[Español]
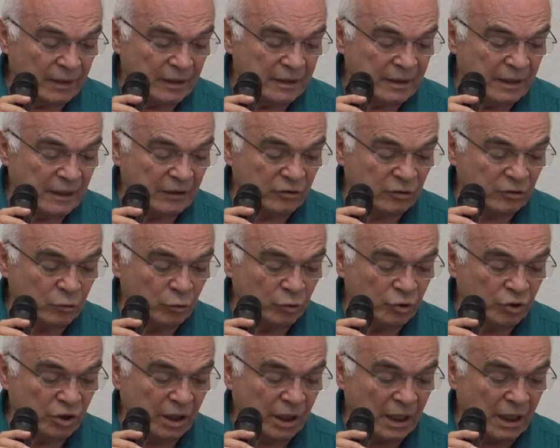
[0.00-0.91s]
y
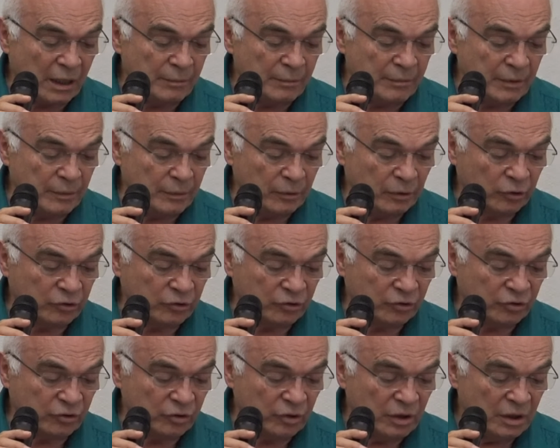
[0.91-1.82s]
escucharán mi
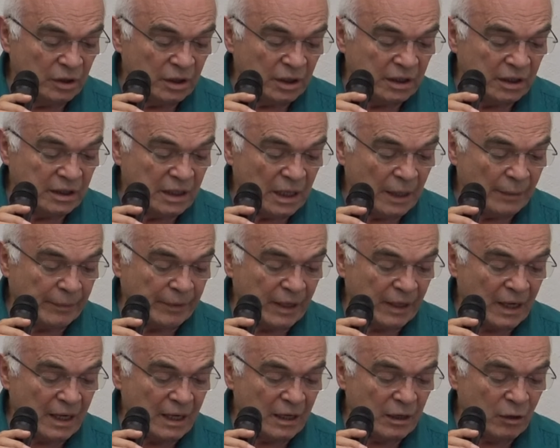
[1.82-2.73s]
voz y
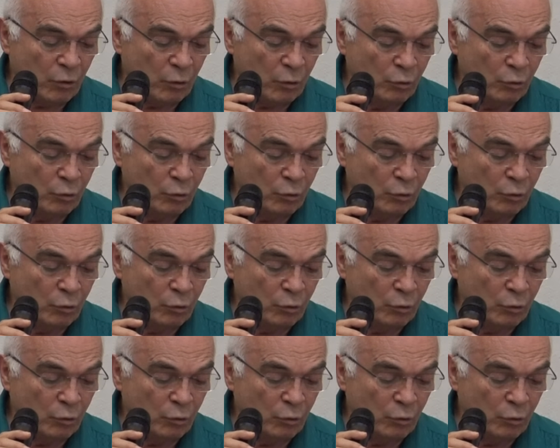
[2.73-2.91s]
habrá